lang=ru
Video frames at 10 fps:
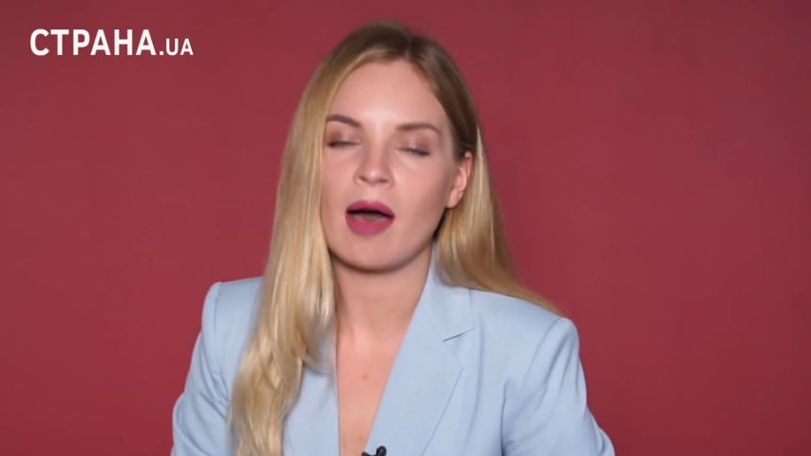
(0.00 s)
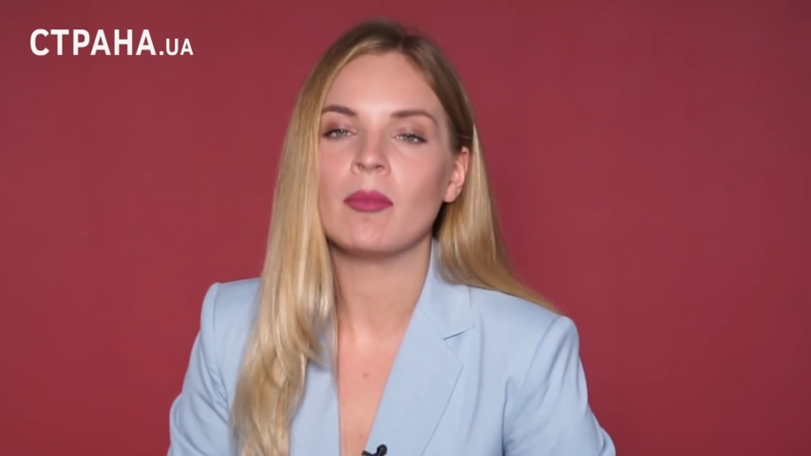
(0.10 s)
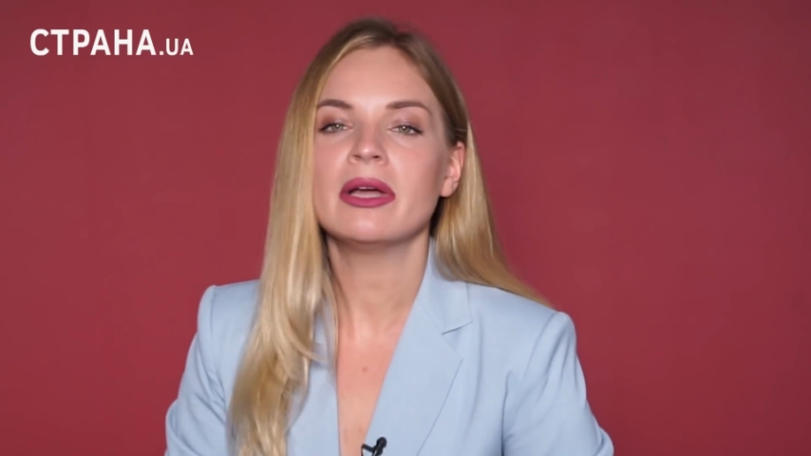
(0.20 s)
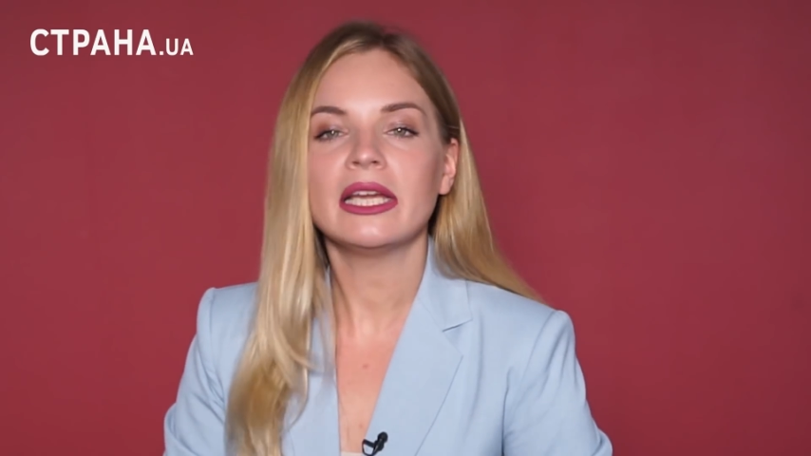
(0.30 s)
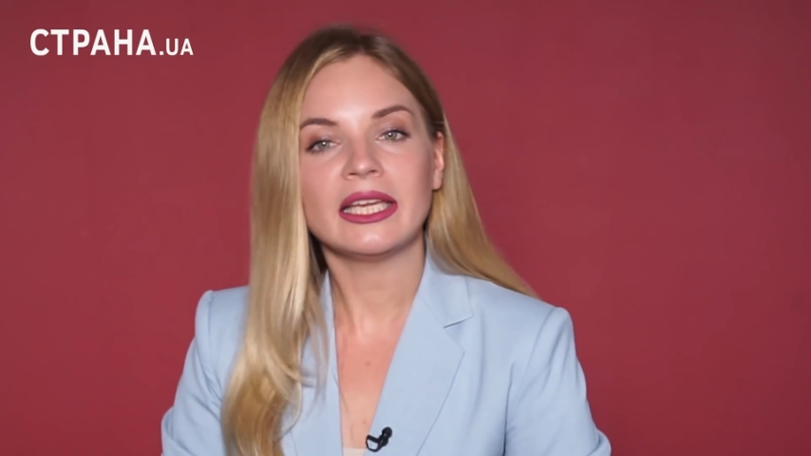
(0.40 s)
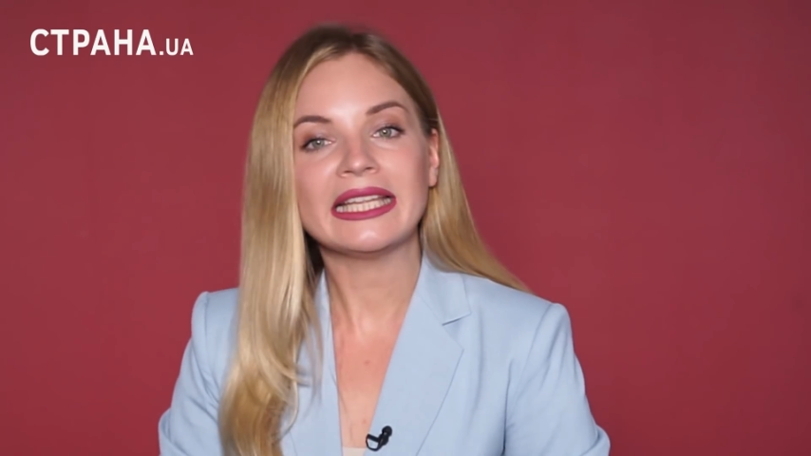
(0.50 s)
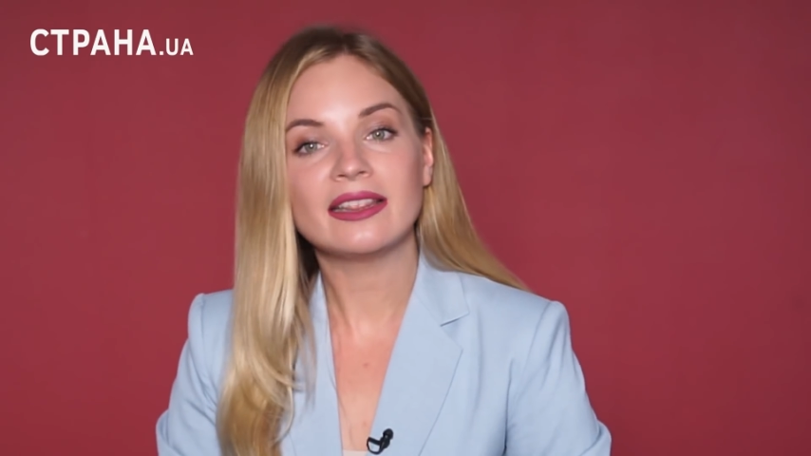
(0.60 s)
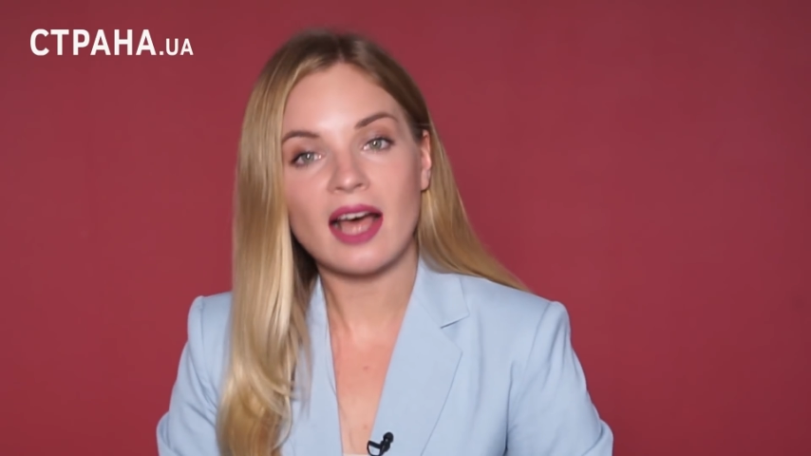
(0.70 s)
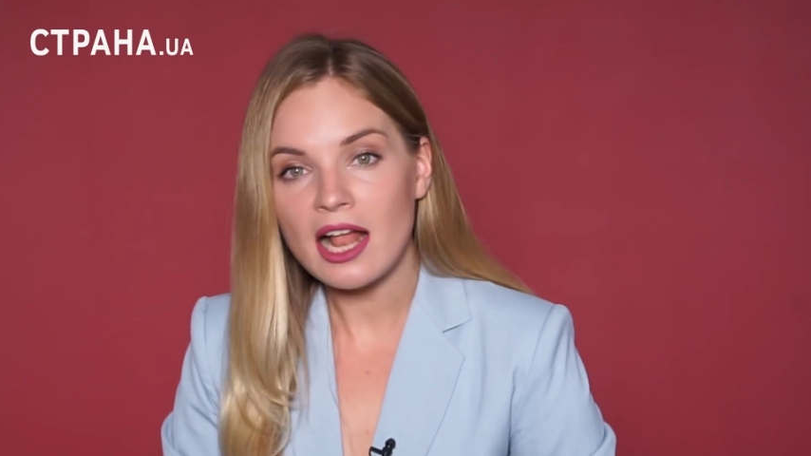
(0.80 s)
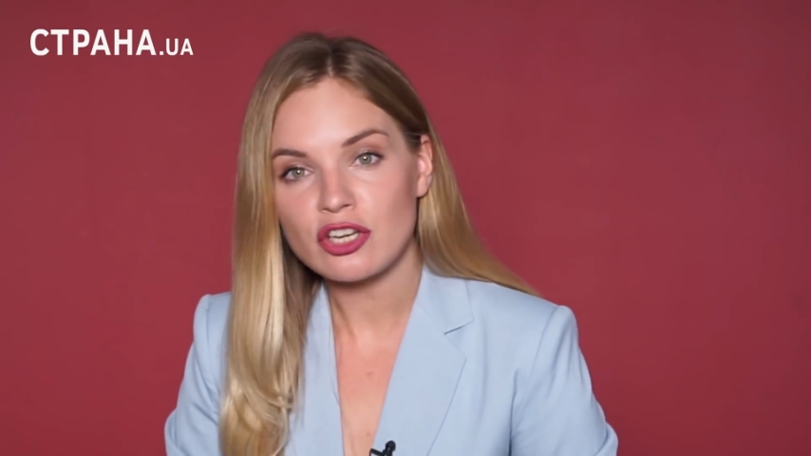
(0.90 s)
а мы и
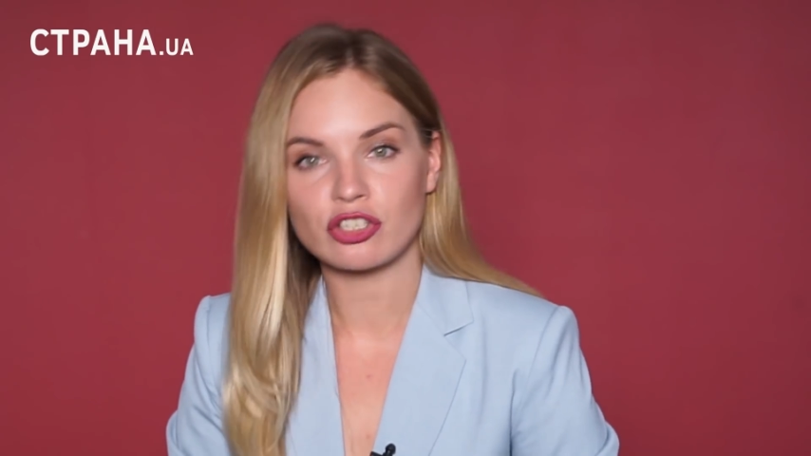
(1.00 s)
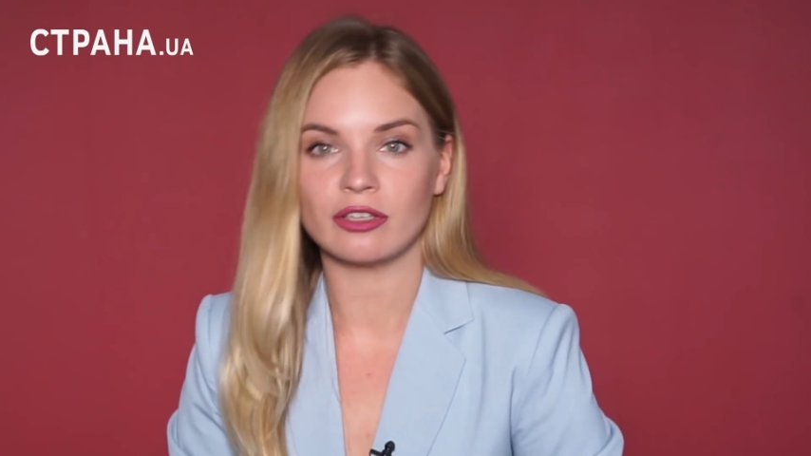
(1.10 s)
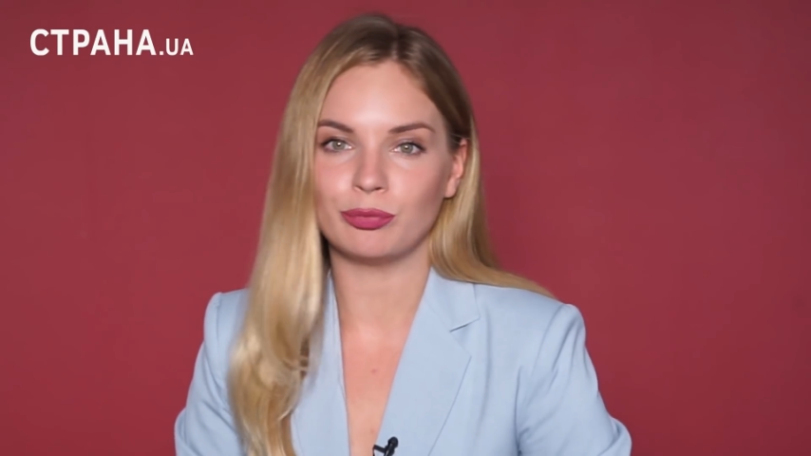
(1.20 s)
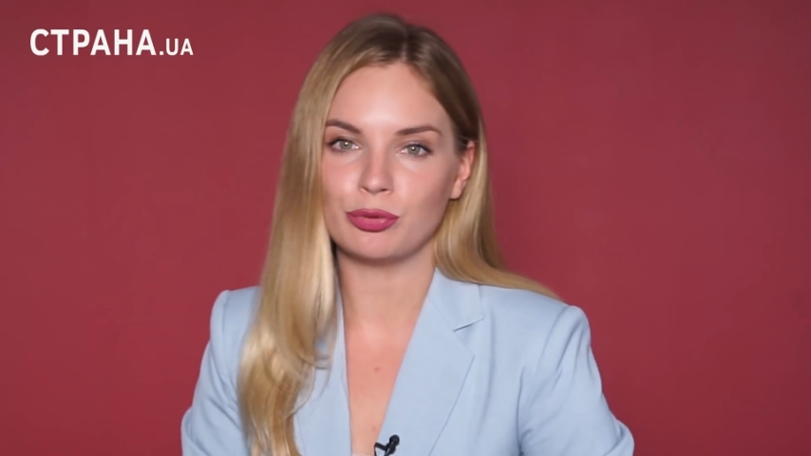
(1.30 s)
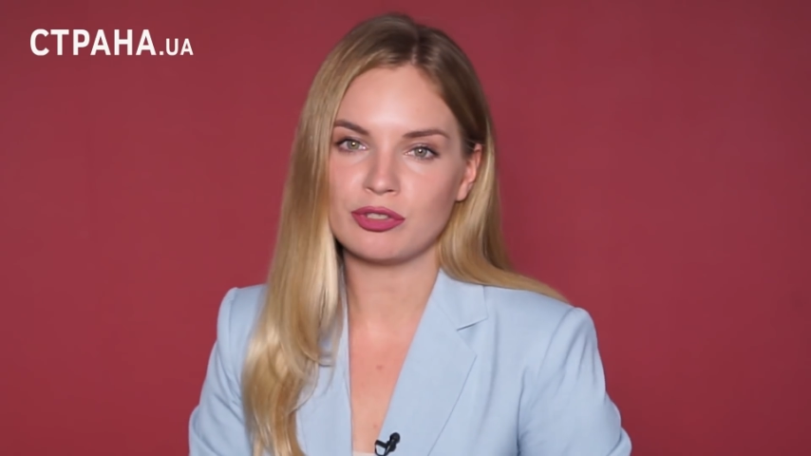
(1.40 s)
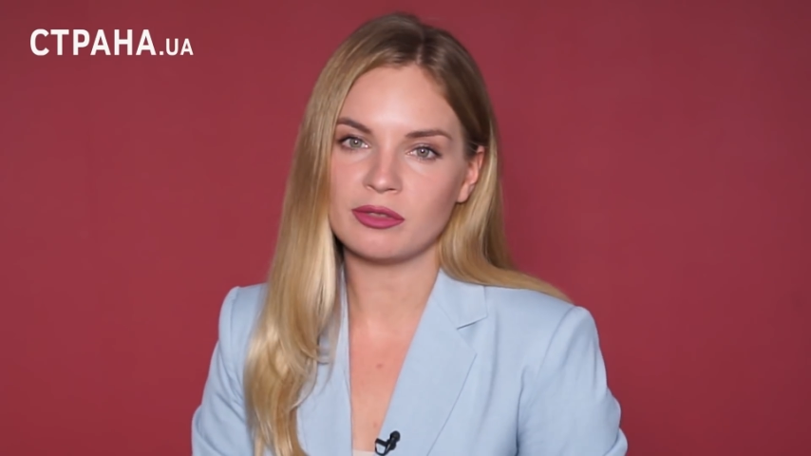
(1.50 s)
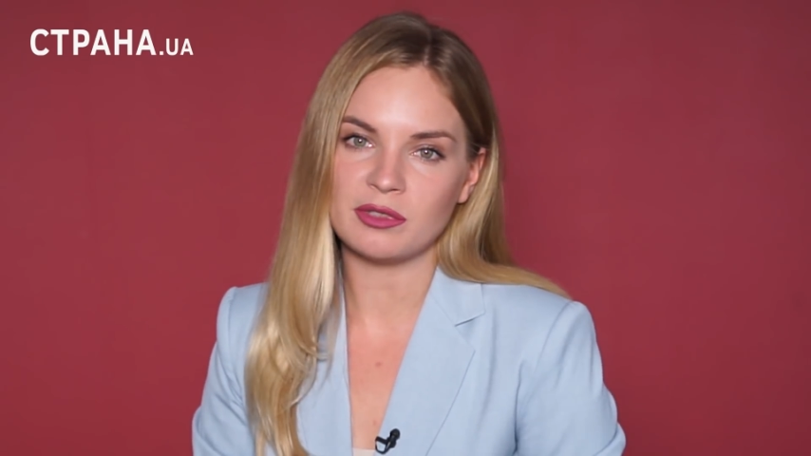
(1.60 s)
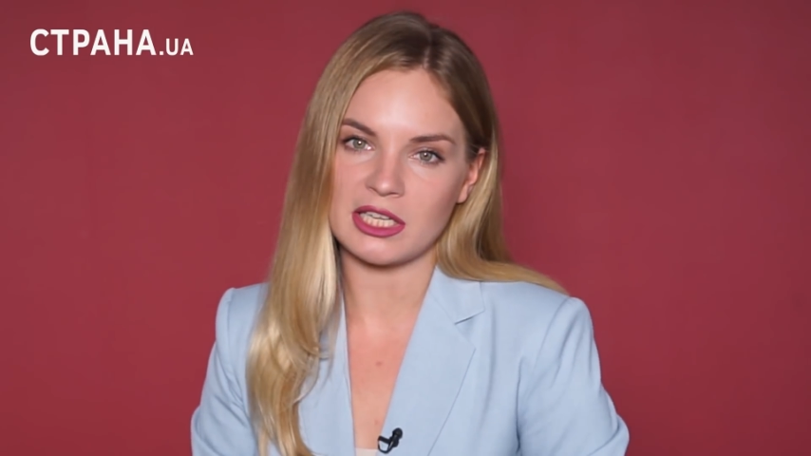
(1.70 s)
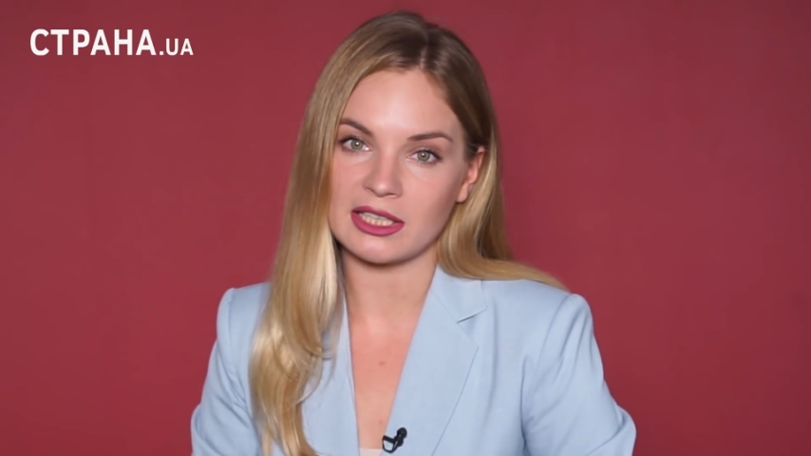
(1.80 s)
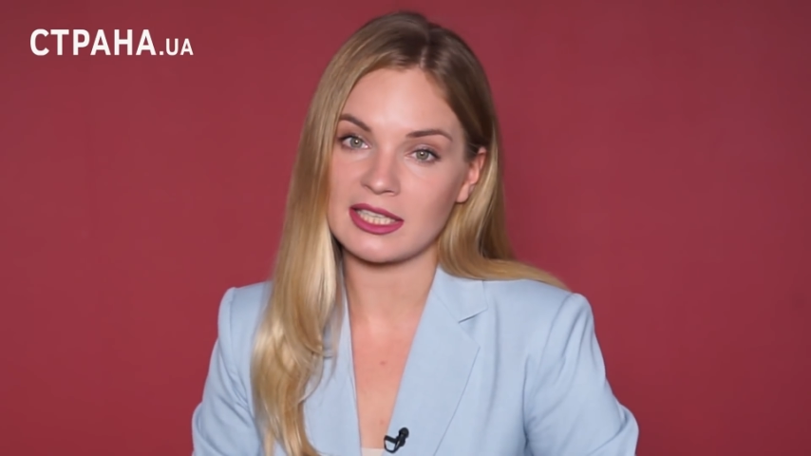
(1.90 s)
дальше будем
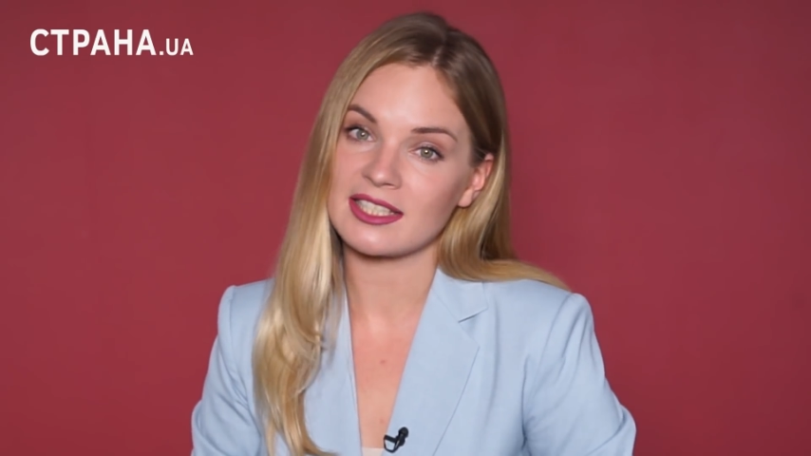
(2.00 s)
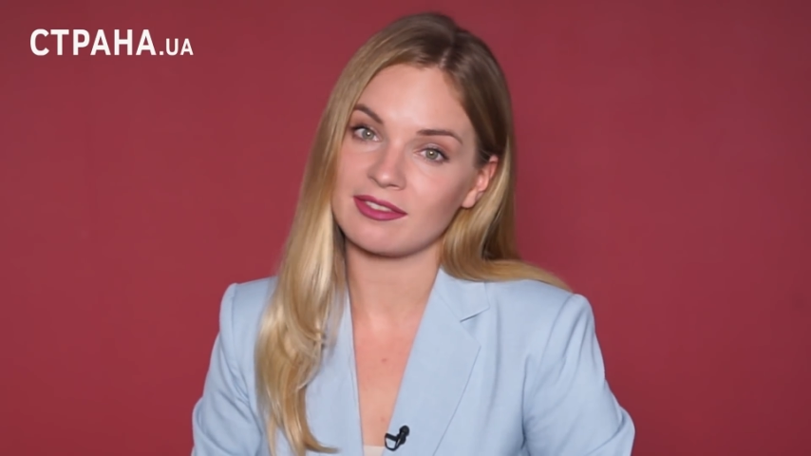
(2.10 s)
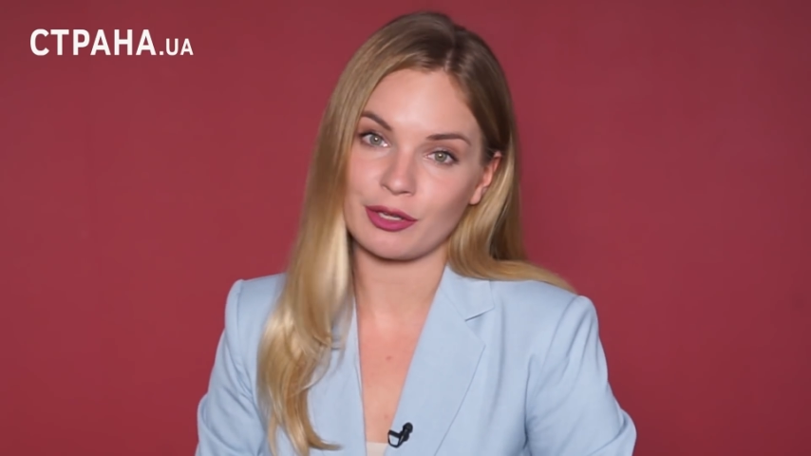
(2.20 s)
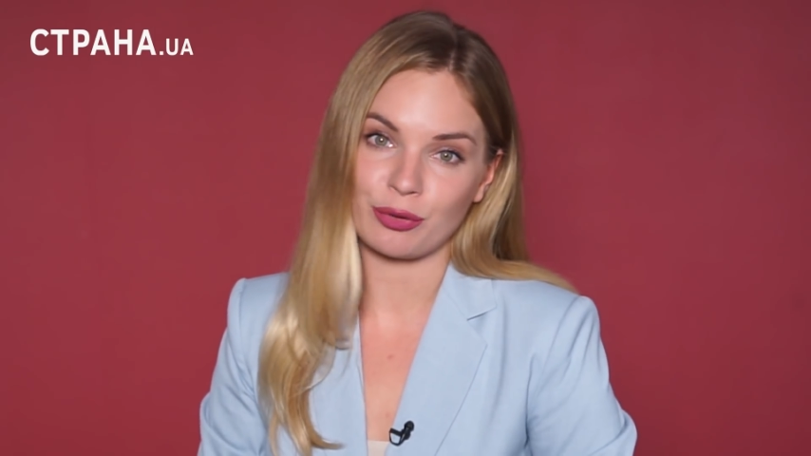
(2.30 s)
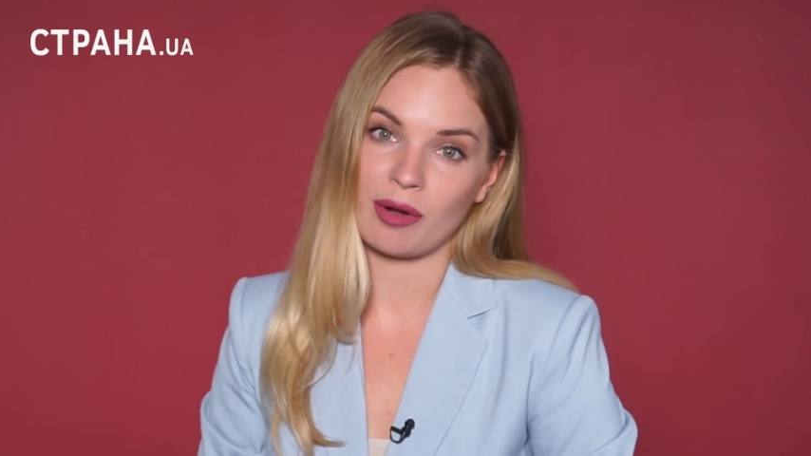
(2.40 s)
делать свою